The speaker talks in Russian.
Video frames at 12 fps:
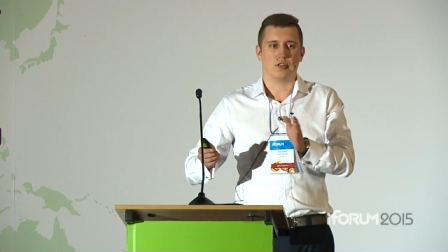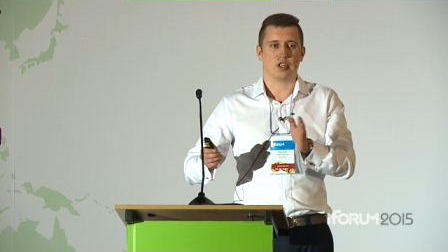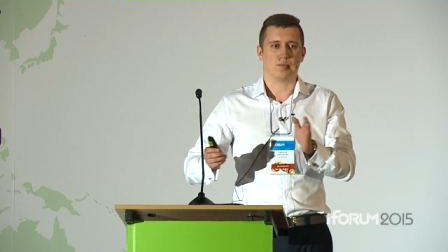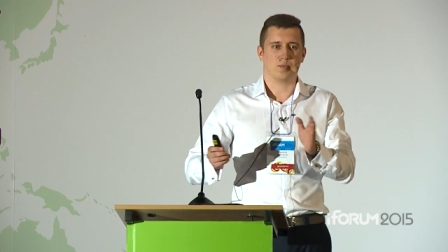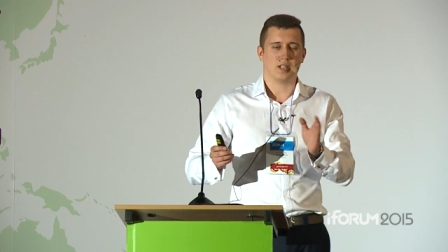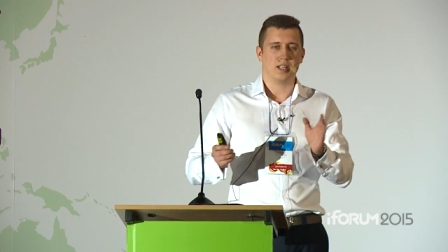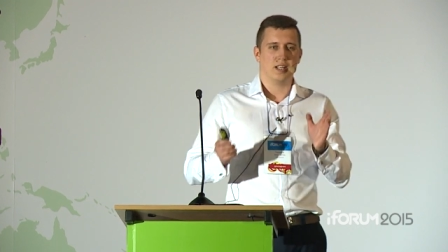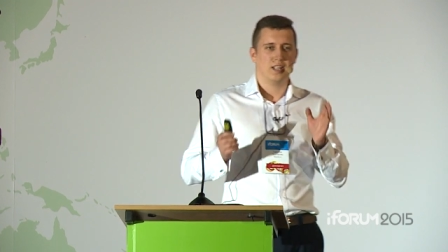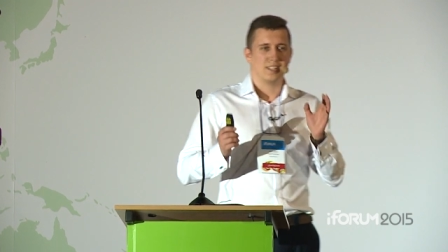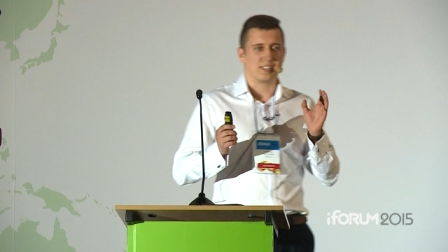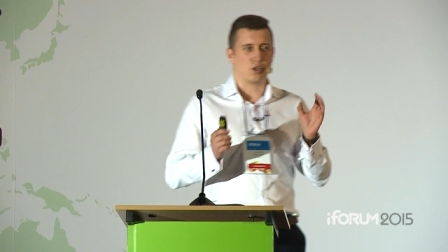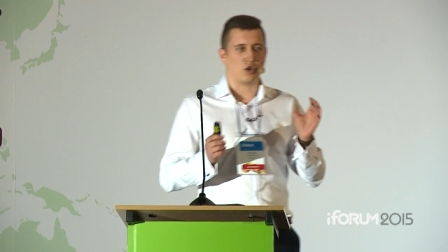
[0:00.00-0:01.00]
То есть мы
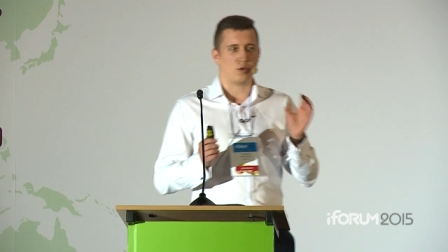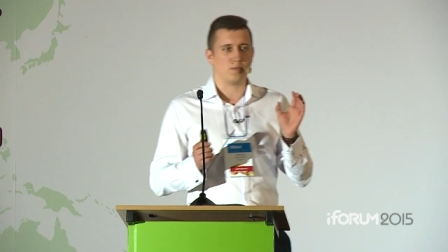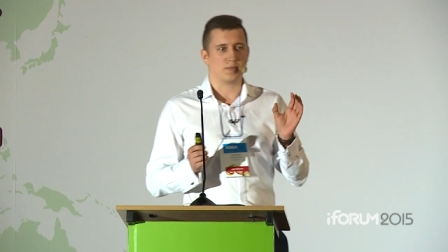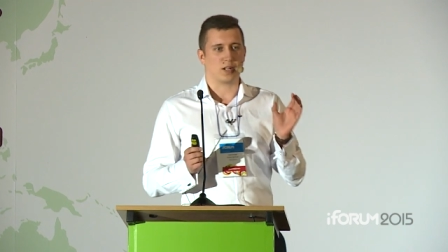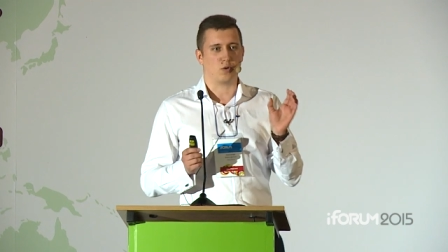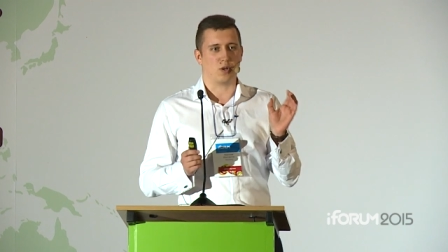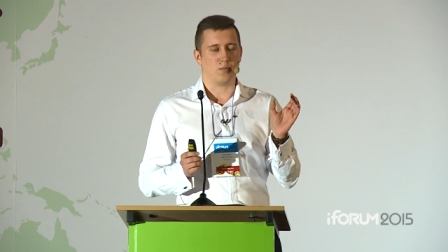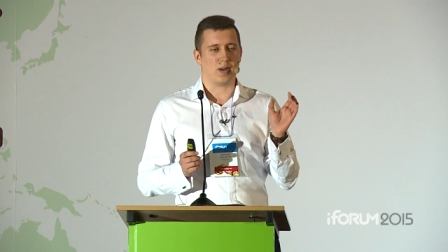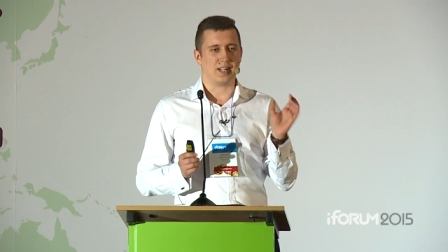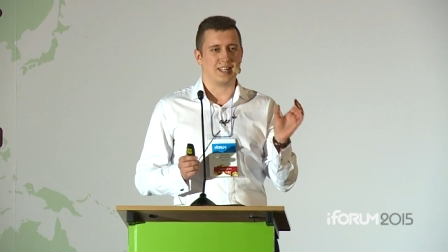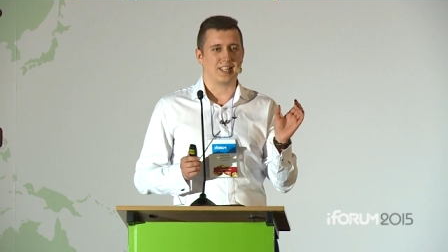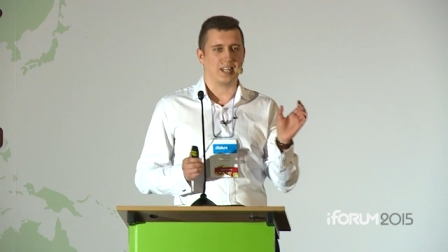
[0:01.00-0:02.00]
строим такой
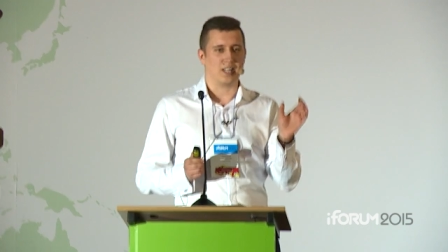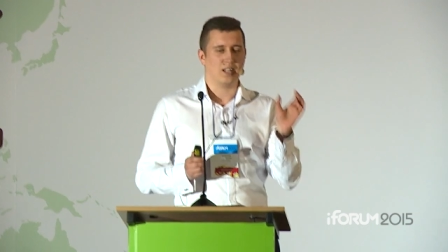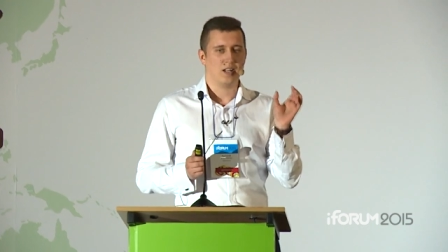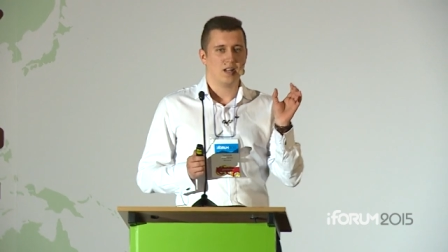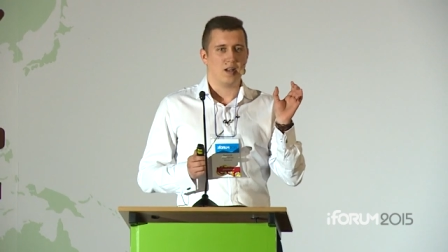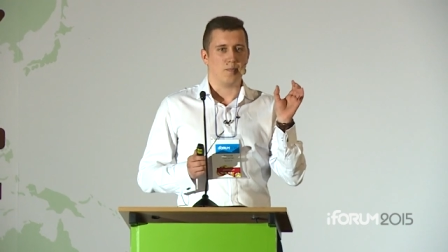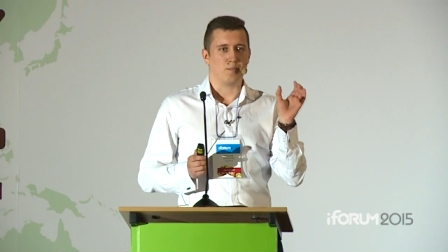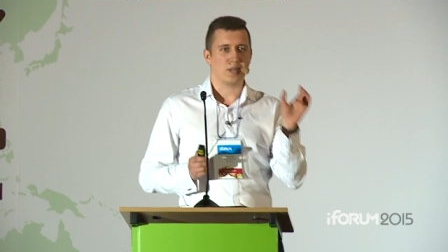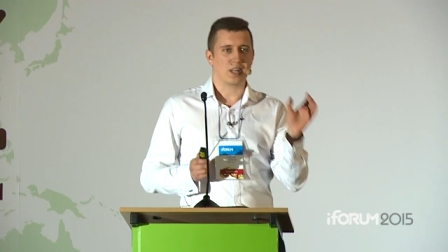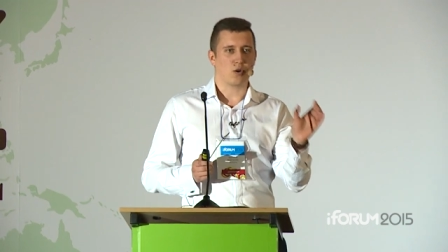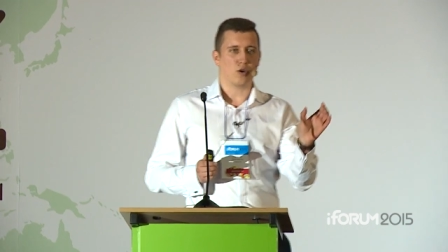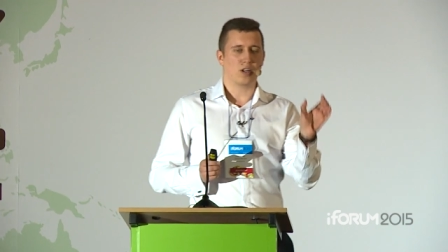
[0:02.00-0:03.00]
маленький
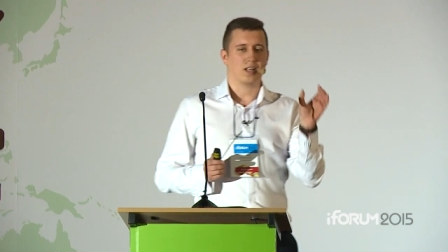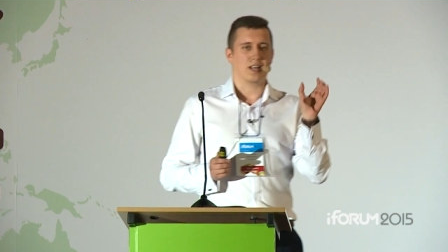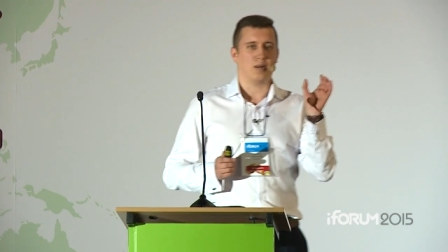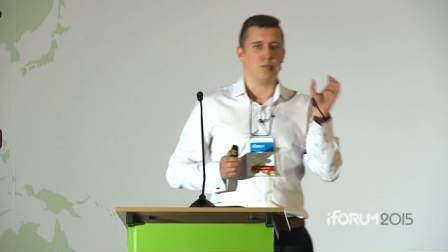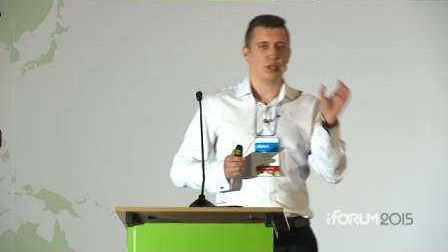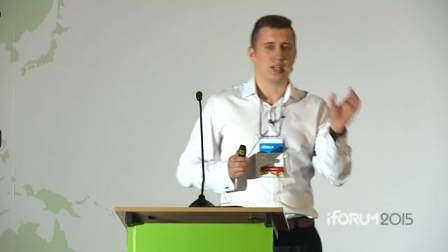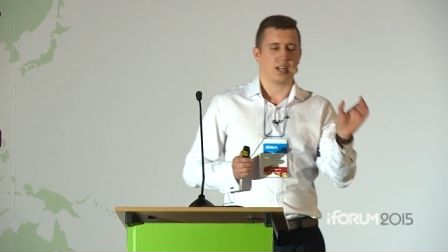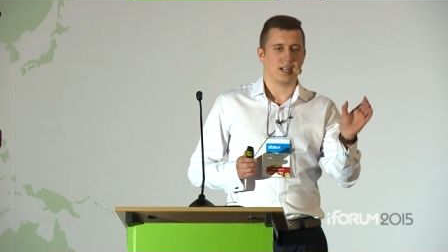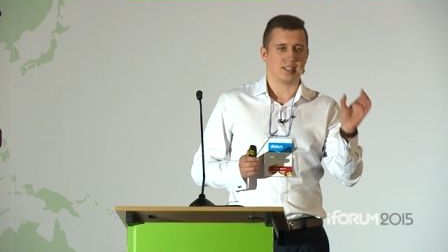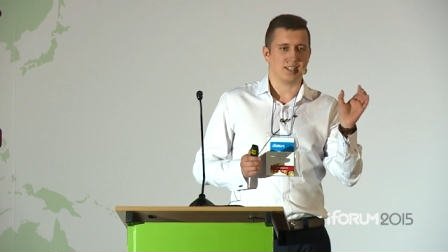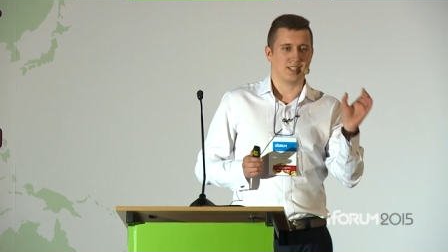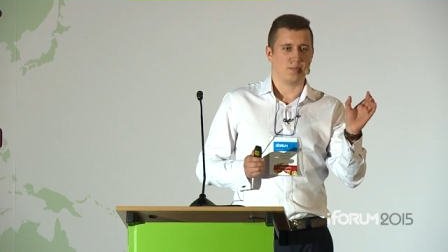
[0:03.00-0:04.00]
мирок
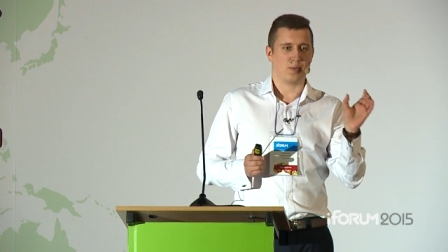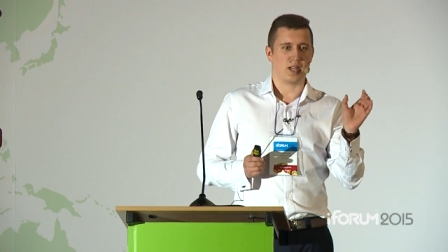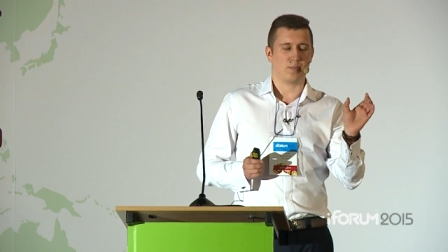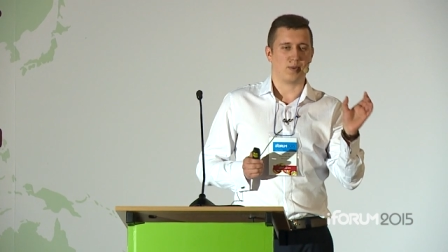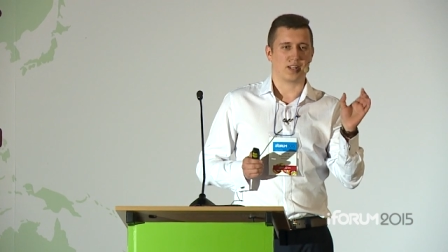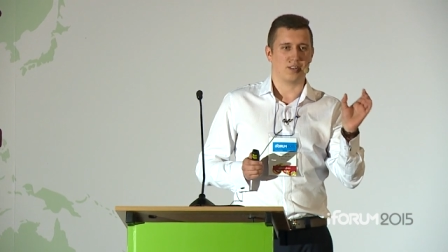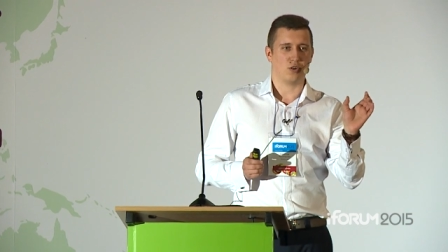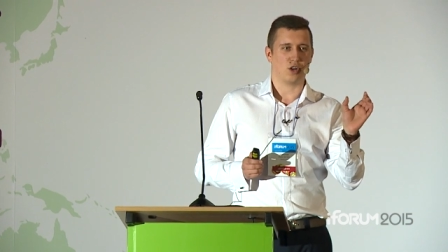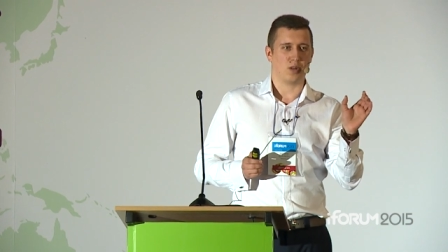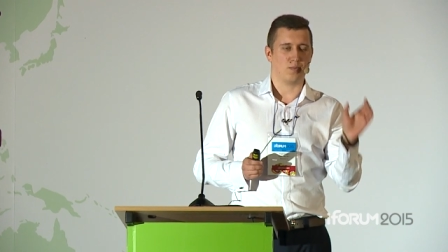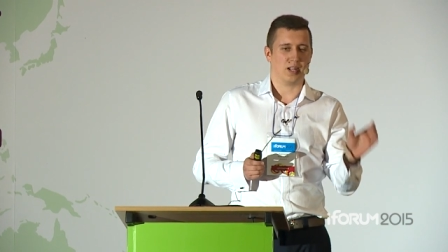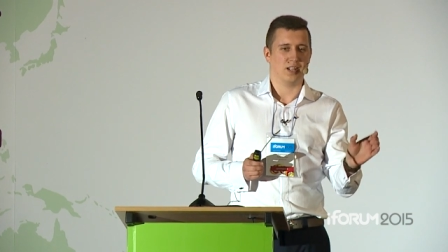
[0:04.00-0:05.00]
коммуникаций с
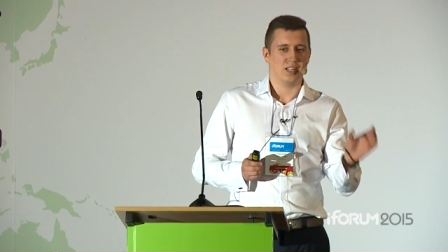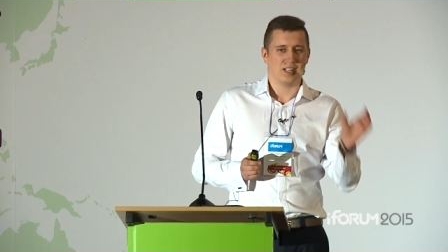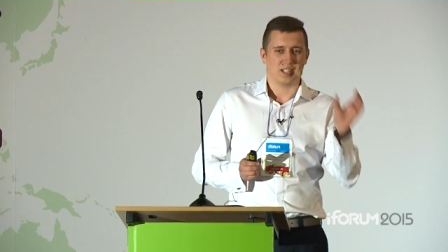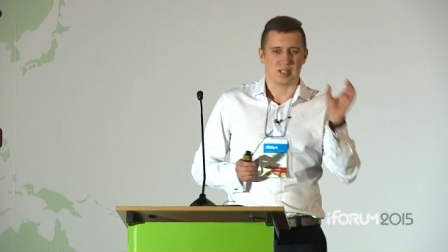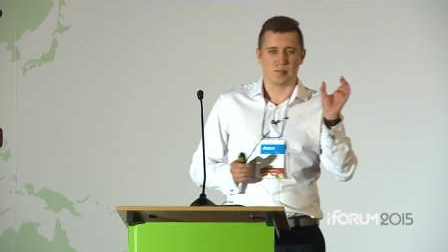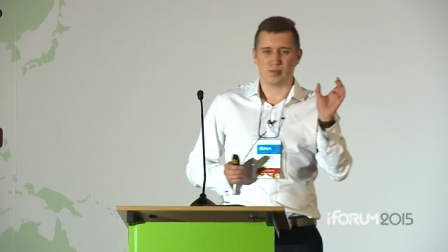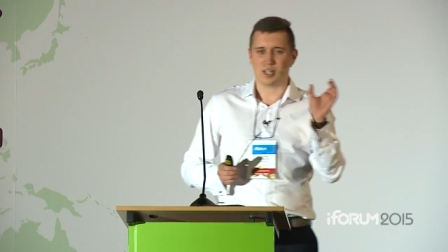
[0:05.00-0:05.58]
CPA-партнерами, с